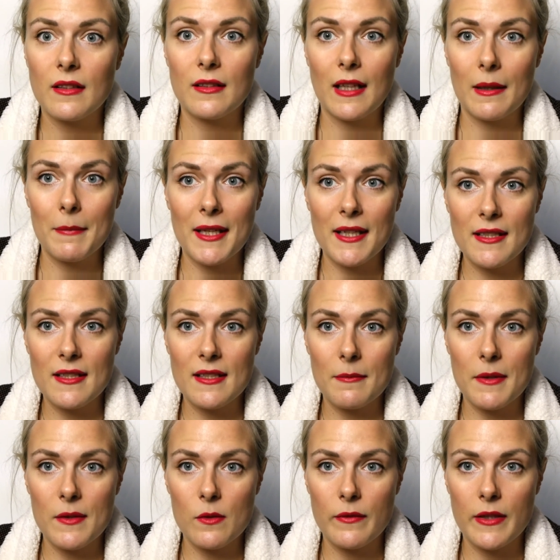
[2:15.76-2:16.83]
Dann mache ich das
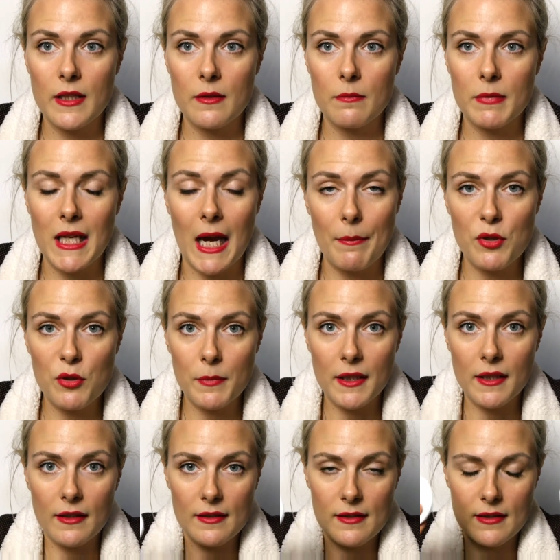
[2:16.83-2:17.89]
immer so, wenn ich mich
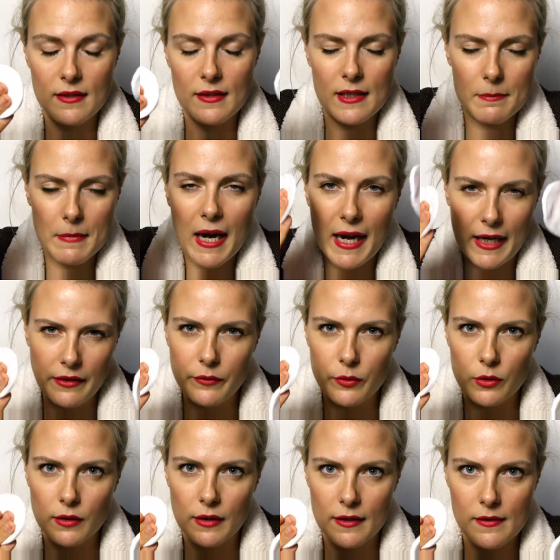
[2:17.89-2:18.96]
abschminke, dass ich das erstmal
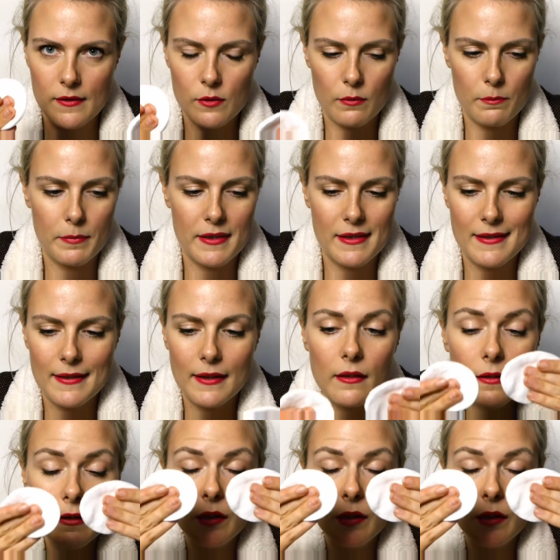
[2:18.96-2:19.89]
einwirken lasse, so ein bisschen.